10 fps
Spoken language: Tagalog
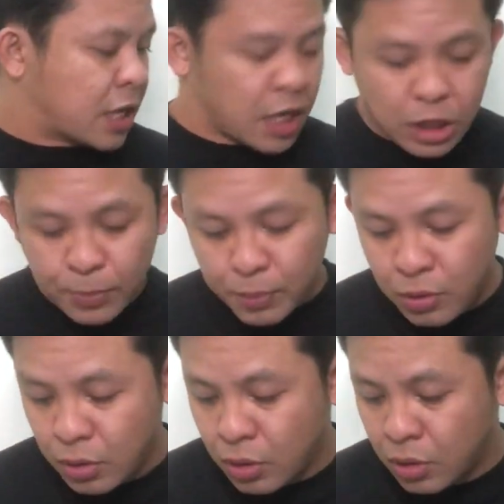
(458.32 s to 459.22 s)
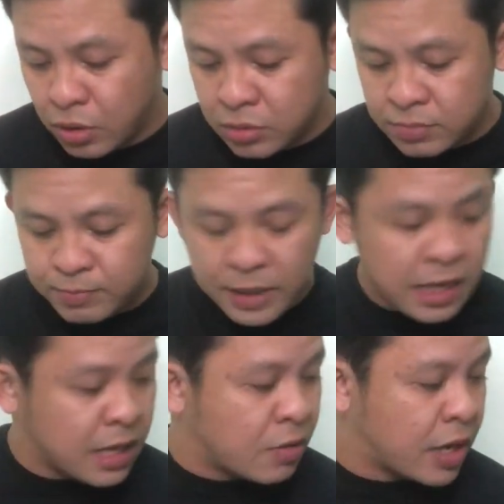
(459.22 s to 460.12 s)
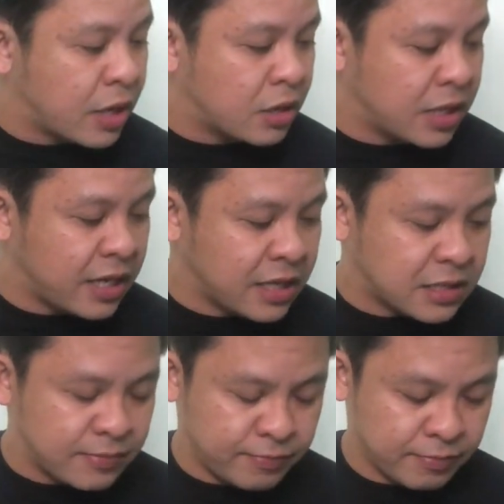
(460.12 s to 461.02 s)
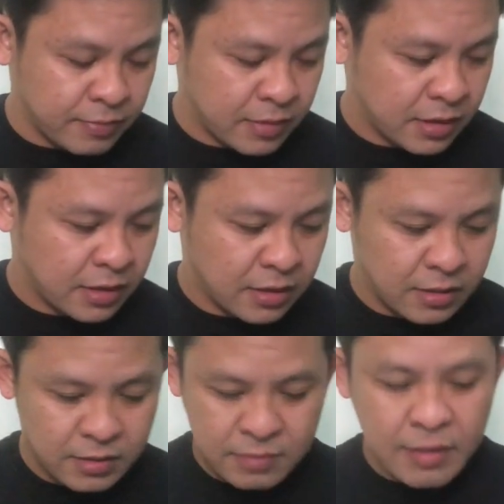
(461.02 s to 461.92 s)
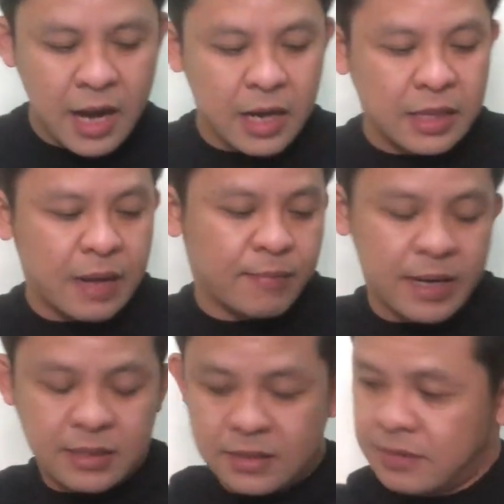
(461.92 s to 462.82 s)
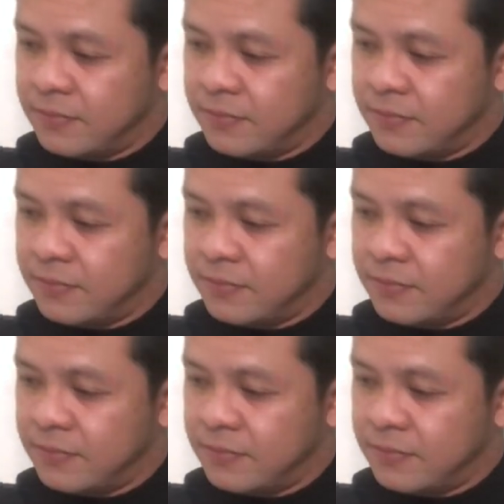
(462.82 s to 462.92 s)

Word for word: ito pong binili ko ngayon is, mga katambikes,